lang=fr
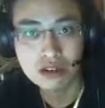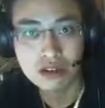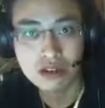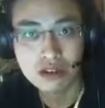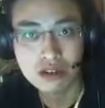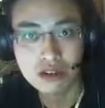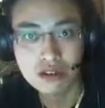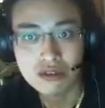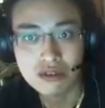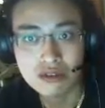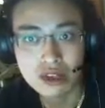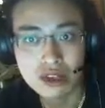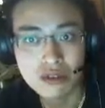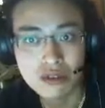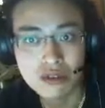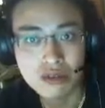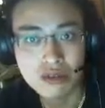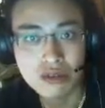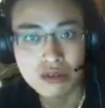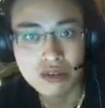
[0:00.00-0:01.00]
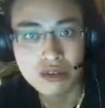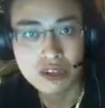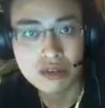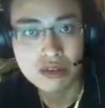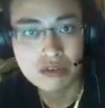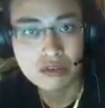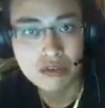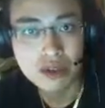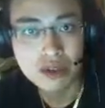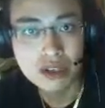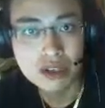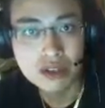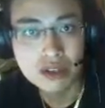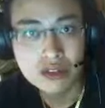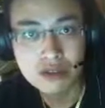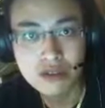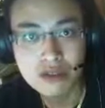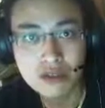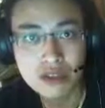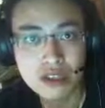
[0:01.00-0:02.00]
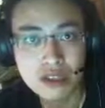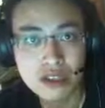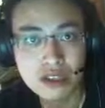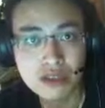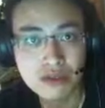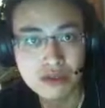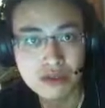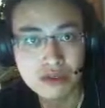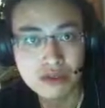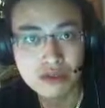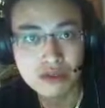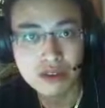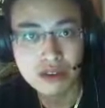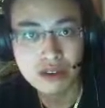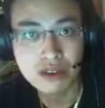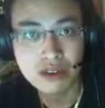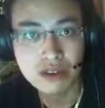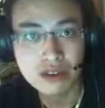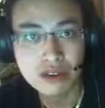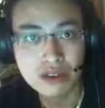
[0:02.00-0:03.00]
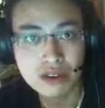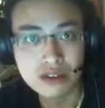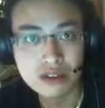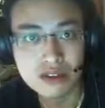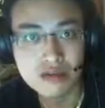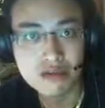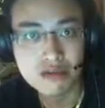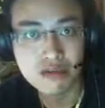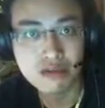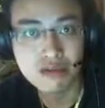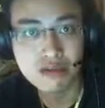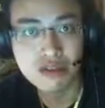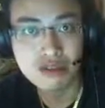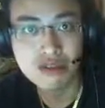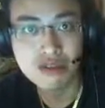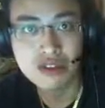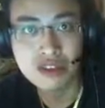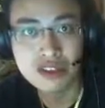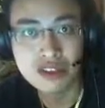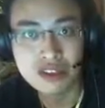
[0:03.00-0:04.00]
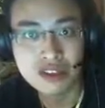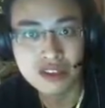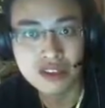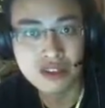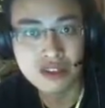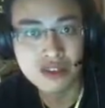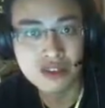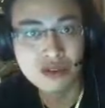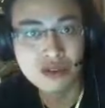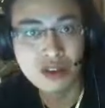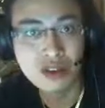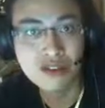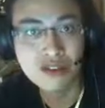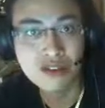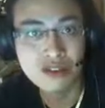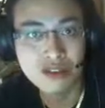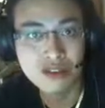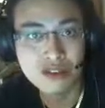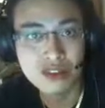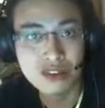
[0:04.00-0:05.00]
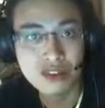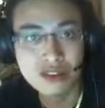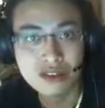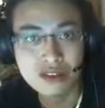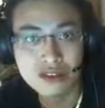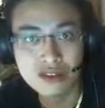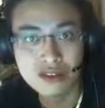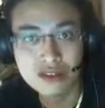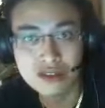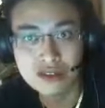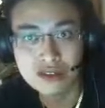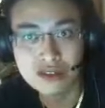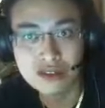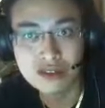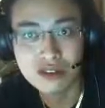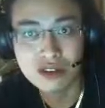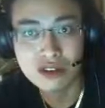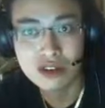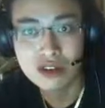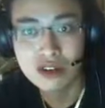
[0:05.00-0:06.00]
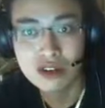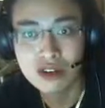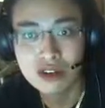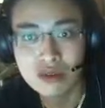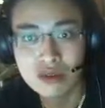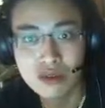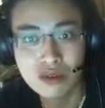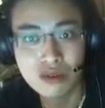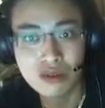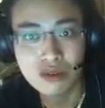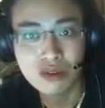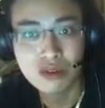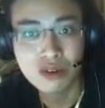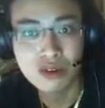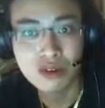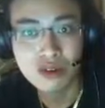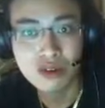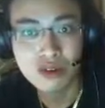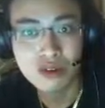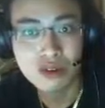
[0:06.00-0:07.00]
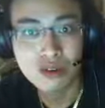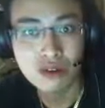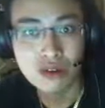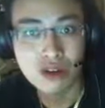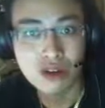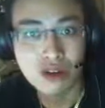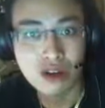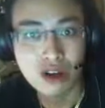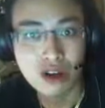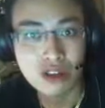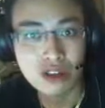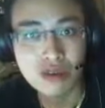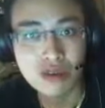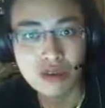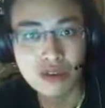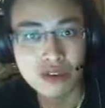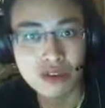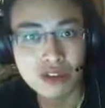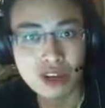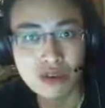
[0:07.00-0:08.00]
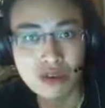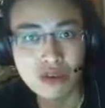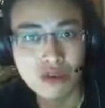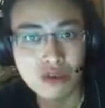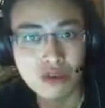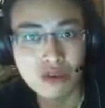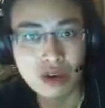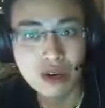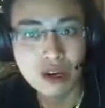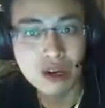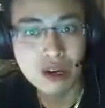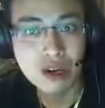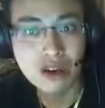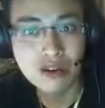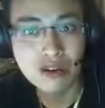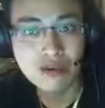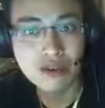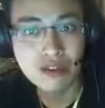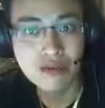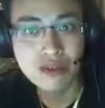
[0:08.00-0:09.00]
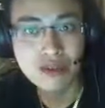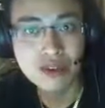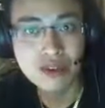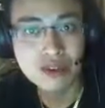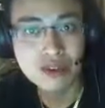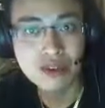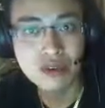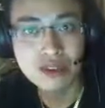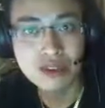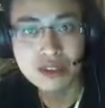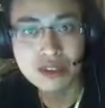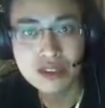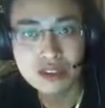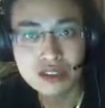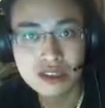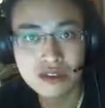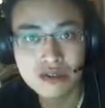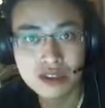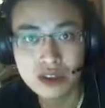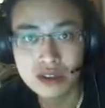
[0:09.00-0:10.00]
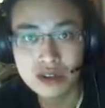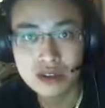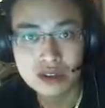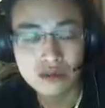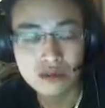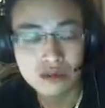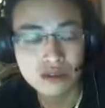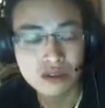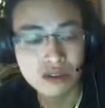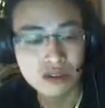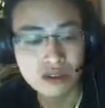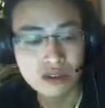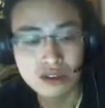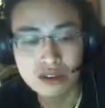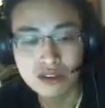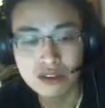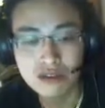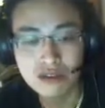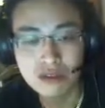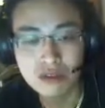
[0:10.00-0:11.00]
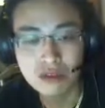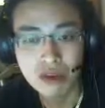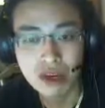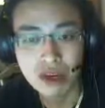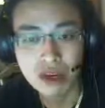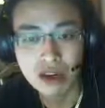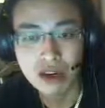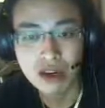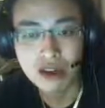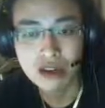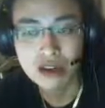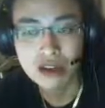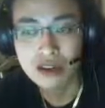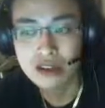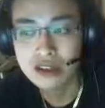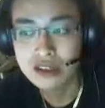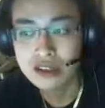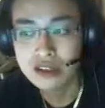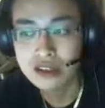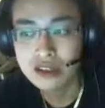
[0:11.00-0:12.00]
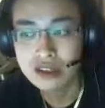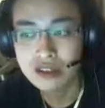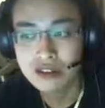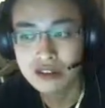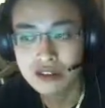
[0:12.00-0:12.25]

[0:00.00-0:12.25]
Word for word: en termes de gameplay et de mécanique pure, c'est plus facile de jouer à EVE Online que au, à n'importe quel MOBA ou FPS compétitif. Hein. honnêtement, faut pas, faut